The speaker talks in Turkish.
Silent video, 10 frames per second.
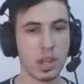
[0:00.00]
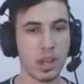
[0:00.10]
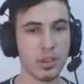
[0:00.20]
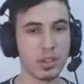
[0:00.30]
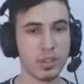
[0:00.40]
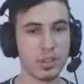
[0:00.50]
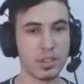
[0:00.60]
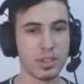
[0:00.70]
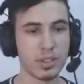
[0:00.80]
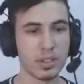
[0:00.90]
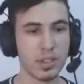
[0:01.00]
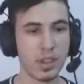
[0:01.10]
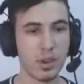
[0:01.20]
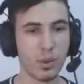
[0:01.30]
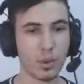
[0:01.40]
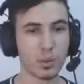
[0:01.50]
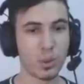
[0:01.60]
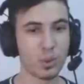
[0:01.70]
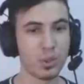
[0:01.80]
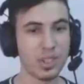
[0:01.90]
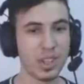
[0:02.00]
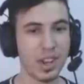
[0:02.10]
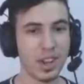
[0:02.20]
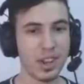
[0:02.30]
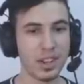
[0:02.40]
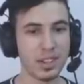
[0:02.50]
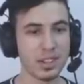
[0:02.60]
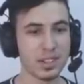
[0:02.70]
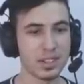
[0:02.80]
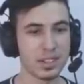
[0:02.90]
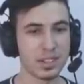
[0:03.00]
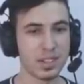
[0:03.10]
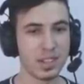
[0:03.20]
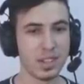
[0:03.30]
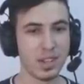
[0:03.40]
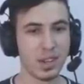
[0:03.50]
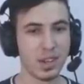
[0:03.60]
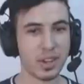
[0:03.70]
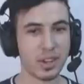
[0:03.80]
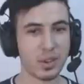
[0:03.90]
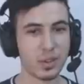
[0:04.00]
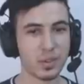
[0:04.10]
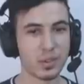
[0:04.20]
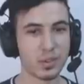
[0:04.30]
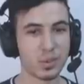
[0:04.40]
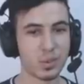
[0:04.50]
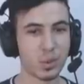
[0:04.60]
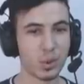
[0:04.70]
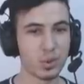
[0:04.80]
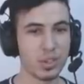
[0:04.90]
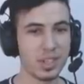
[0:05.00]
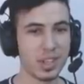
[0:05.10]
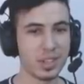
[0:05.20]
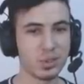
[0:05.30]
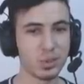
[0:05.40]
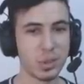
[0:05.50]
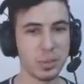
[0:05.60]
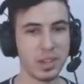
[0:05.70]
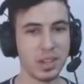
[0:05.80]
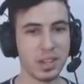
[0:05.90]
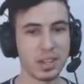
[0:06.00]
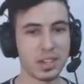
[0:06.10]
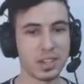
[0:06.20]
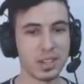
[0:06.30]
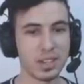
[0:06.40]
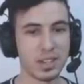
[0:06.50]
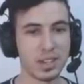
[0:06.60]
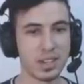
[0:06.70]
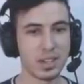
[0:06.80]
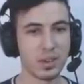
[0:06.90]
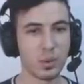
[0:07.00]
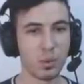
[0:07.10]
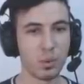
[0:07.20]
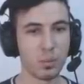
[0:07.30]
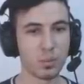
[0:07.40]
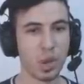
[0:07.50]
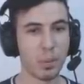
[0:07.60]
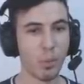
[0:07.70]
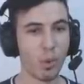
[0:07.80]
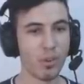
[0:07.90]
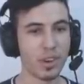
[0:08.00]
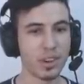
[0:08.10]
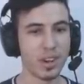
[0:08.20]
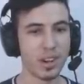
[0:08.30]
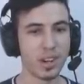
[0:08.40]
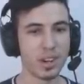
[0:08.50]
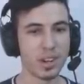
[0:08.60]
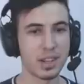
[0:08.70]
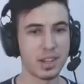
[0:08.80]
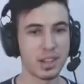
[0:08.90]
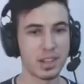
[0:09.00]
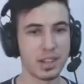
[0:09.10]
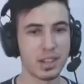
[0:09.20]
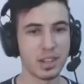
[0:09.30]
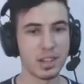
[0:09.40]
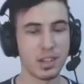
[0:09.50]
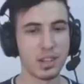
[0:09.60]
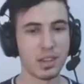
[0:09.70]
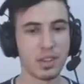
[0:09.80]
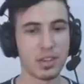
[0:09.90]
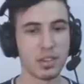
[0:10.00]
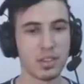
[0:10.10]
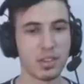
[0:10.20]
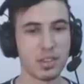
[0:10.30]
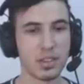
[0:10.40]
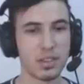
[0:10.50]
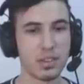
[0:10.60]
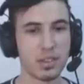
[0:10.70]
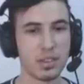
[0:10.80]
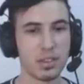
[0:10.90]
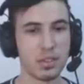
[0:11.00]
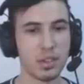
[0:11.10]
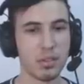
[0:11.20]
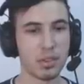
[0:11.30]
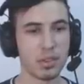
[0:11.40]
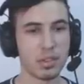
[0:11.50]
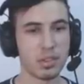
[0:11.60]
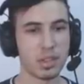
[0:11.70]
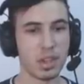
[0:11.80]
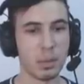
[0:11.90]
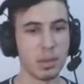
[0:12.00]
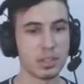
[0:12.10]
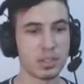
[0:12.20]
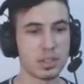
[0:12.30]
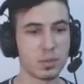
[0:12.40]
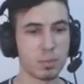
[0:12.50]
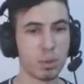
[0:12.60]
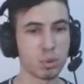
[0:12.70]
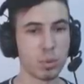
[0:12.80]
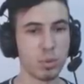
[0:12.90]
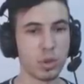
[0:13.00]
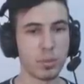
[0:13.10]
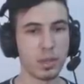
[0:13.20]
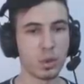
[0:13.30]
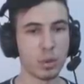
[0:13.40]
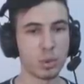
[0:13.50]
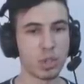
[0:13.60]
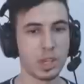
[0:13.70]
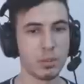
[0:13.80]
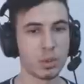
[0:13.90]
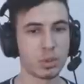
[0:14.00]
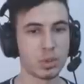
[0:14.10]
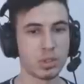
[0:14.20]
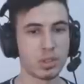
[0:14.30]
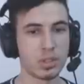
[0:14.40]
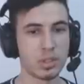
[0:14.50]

Ha evet evet evet. evet. Oğlum, çok iyi lan. Oğlum çok korkunç duruyor. Çok iyi lan şuna bak. Oğlum Abi, tam böyle var ya. Yalnız ışığın gözüküyor. Ananı avradını. Ama bozulmuyorum beni görmüş sayılmıyorsun.